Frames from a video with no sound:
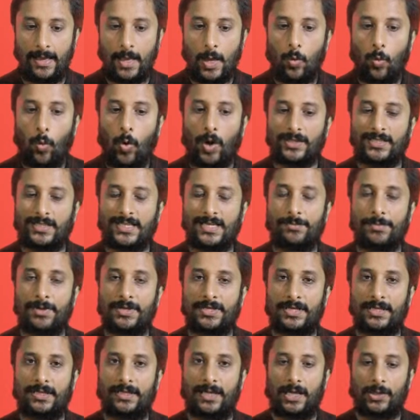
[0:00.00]
வாஷிங்
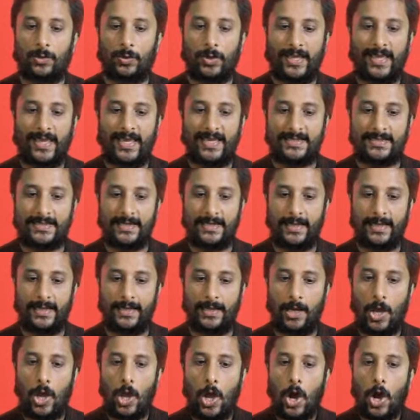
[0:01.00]
மிஷின் அதோட கேஸ் ஸ்டடிங்க
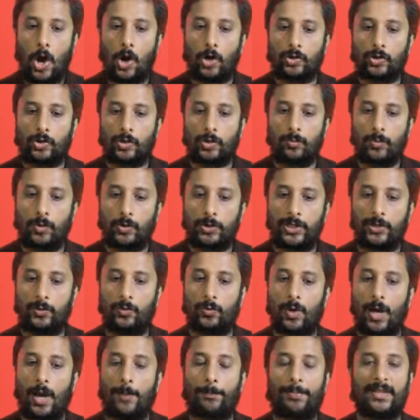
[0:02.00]
ஆட்டோமோட்டிவ்
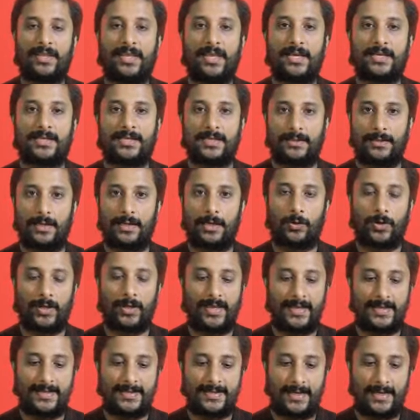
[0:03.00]
அப்ளிகேஷன் அதோட
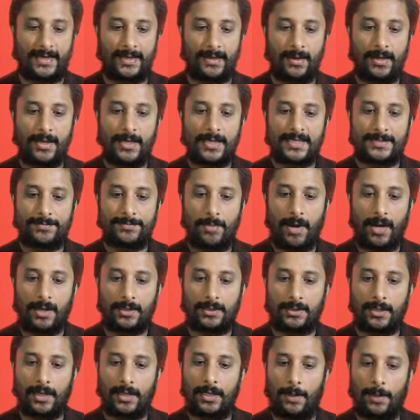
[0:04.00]
கேஸ் ஸ்டடிங்க ஸ்மார்ட்
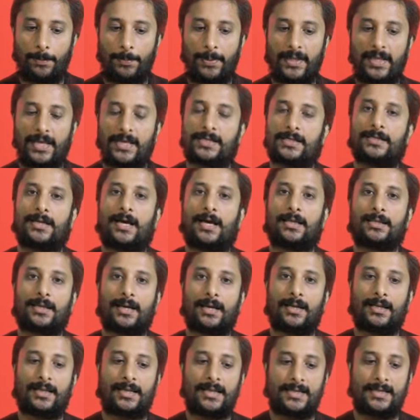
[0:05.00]
கார்டு அப்ளிகேஷன் இன்ஃபர்மேஷன் அதுக்கான
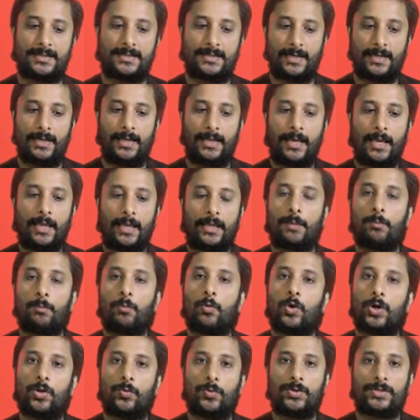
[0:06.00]
கேஸ் ஸ்டடி இந்த
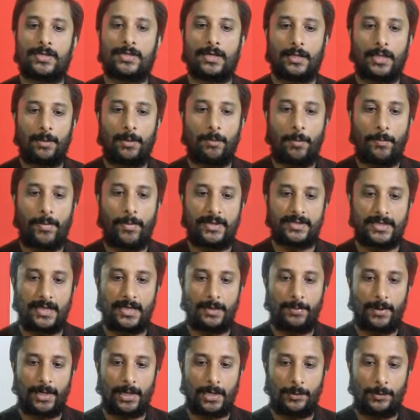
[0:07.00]
மூணு விஷயங்கள் தான் நம்ம மேஜராக
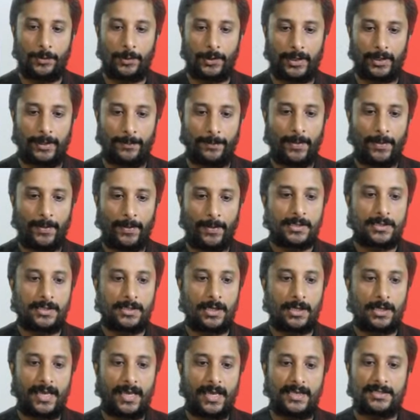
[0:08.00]
பார்க்க போகிறோங்க ஸோ
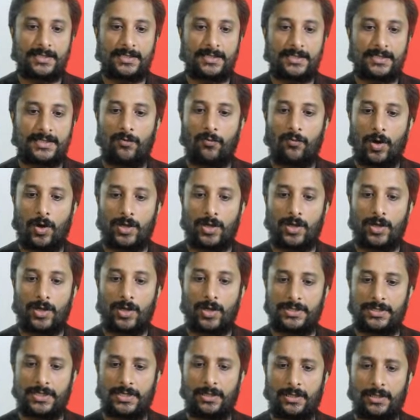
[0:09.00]
கேஸ் ஸ்டடி ஆஃப் வாஷிங்
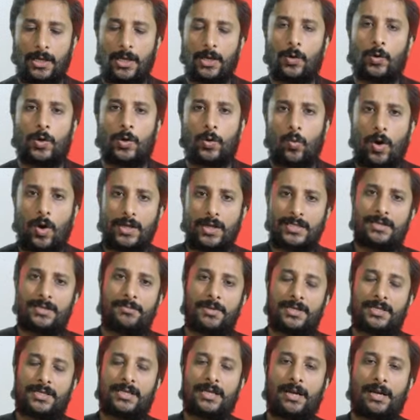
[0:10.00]
மிஷின் ஒரு வாஷிங்
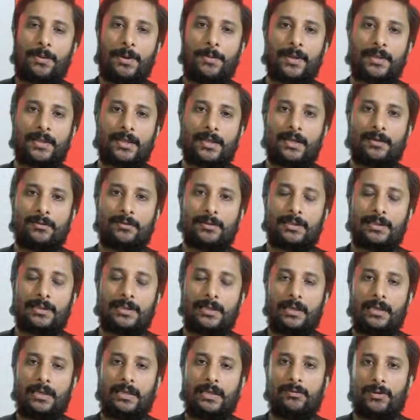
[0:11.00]
மிஷின் அப்படின்னு பார்த்தீங்கன்னா வந்து
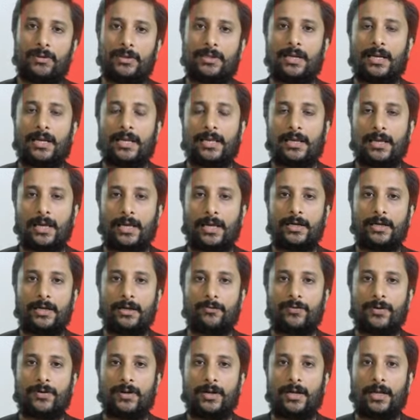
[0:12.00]
இது வந்து லைக் கைண்ட் ஆஃப்
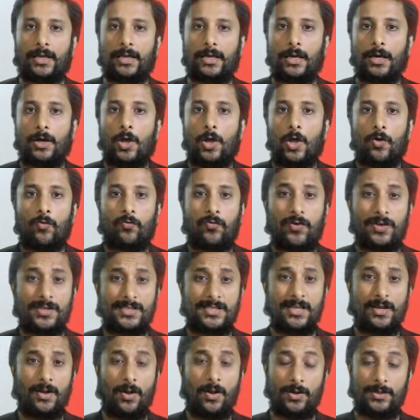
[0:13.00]
லைக் ஃபஸ்ட்
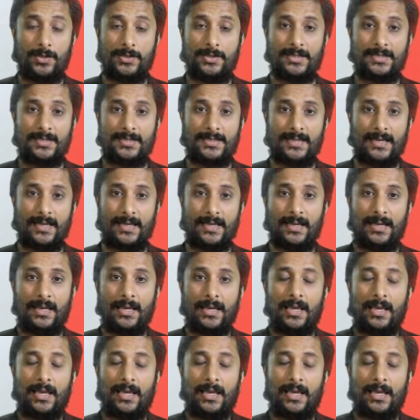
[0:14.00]
லாஜிக்ஸுங்க இது